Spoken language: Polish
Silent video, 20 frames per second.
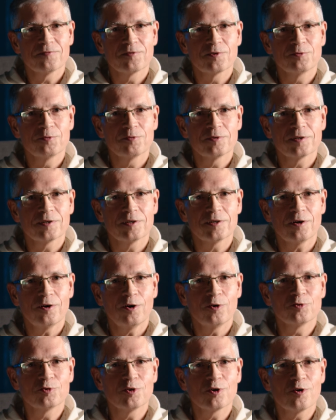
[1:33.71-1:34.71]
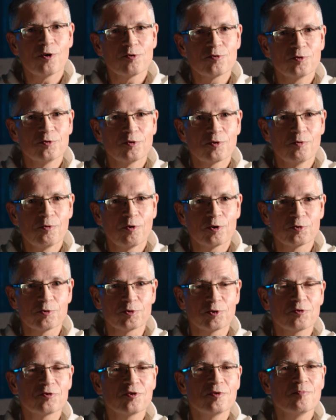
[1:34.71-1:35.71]
w których on dochodzi do głosu?
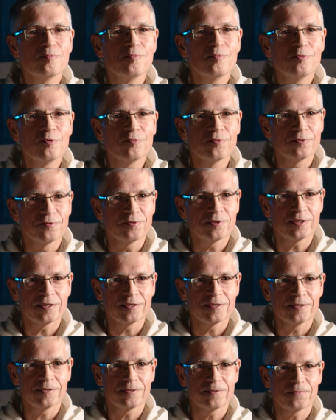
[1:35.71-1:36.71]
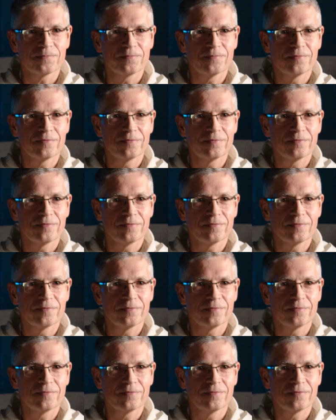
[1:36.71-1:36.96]
Co ci mówi wtedy?